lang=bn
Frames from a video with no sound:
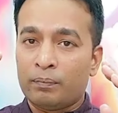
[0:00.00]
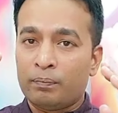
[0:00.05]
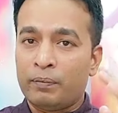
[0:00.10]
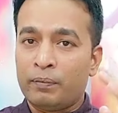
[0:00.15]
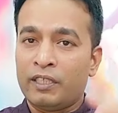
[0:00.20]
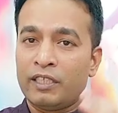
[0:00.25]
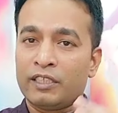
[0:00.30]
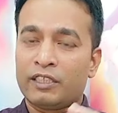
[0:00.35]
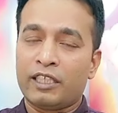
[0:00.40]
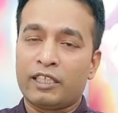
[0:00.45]

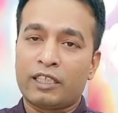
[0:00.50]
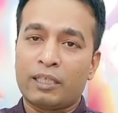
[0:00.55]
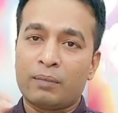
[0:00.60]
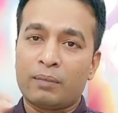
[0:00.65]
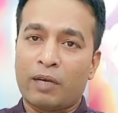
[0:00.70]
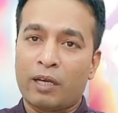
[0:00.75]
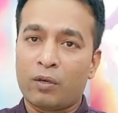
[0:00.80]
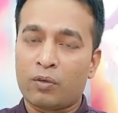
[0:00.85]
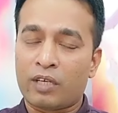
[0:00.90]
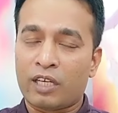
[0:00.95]
বিদেশে একটি
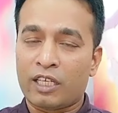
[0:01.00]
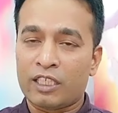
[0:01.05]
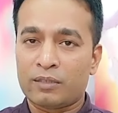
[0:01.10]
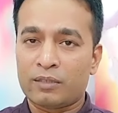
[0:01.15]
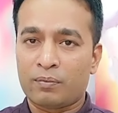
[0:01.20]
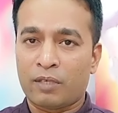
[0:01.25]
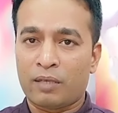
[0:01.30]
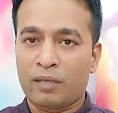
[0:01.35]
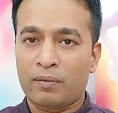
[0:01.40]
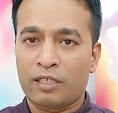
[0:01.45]
ভালো কাজ
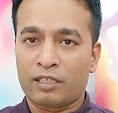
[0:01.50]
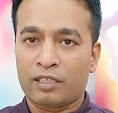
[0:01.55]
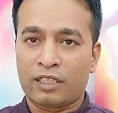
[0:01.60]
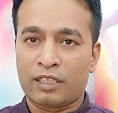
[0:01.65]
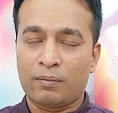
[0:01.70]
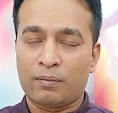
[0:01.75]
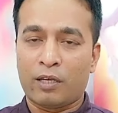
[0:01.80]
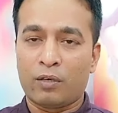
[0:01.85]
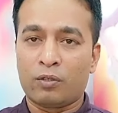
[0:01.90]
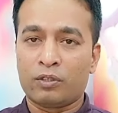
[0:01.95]
বা একটি
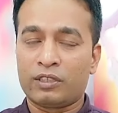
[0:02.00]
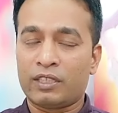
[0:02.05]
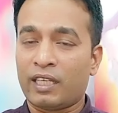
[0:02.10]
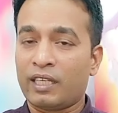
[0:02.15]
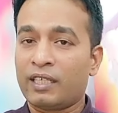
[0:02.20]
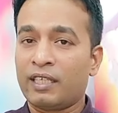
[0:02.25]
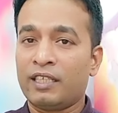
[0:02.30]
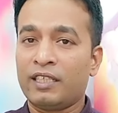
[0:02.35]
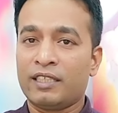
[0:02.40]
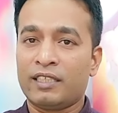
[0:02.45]
ভালো
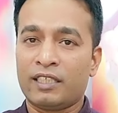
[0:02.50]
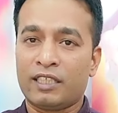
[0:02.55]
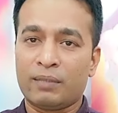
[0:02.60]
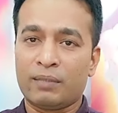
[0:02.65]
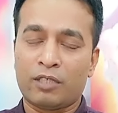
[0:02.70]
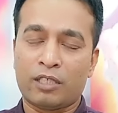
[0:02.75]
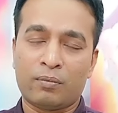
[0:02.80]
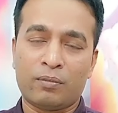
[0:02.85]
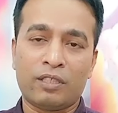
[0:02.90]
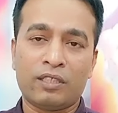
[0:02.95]
চাকরি নিয়ে যেতে
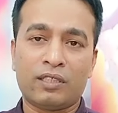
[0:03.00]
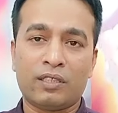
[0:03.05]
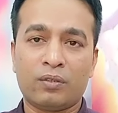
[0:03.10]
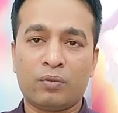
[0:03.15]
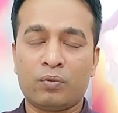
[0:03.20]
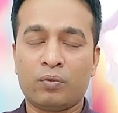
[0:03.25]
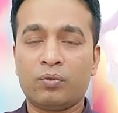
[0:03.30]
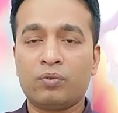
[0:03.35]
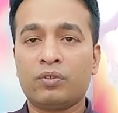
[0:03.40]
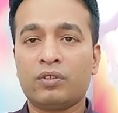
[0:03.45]
পারবেন
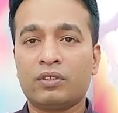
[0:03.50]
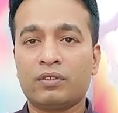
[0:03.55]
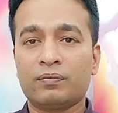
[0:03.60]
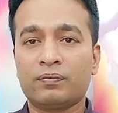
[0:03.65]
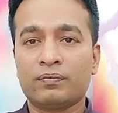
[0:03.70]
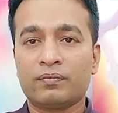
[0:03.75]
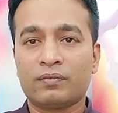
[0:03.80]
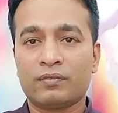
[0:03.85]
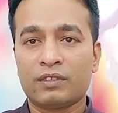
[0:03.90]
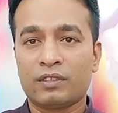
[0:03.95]
কিন্তু
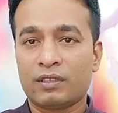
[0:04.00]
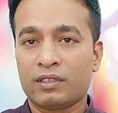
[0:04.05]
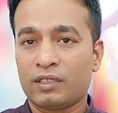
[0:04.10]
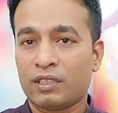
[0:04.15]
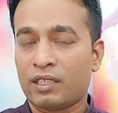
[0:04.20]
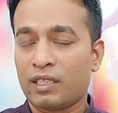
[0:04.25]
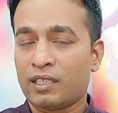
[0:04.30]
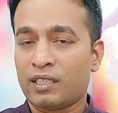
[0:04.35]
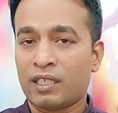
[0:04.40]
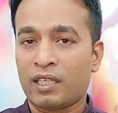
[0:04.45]

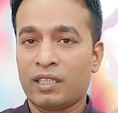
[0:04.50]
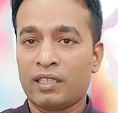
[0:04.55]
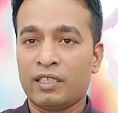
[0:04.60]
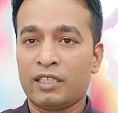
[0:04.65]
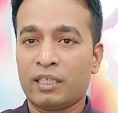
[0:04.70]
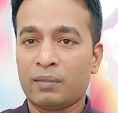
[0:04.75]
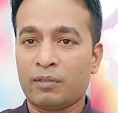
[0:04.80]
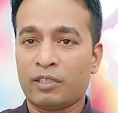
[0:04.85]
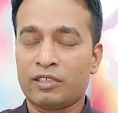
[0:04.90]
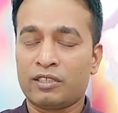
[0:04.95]
সেটা তারা
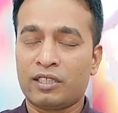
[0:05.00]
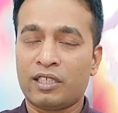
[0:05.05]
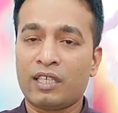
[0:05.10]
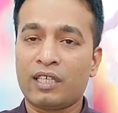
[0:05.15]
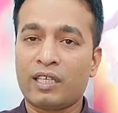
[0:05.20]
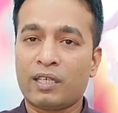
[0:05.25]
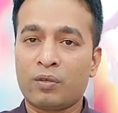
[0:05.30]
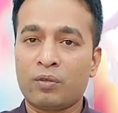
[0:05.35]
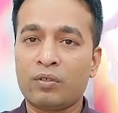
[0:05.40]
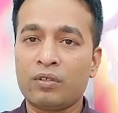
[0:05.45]
দিতে পারছে না
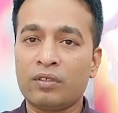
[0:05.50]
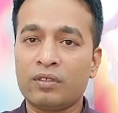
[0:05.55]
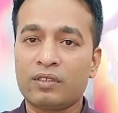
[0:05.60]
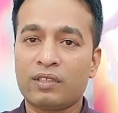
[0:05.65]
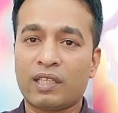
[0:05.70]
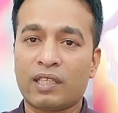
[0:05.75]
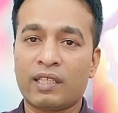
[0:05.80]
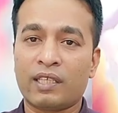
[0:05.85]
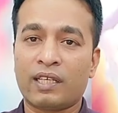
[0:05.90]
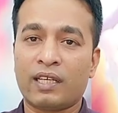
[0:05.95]
কারণ
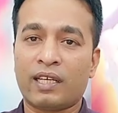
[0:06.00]
তাদের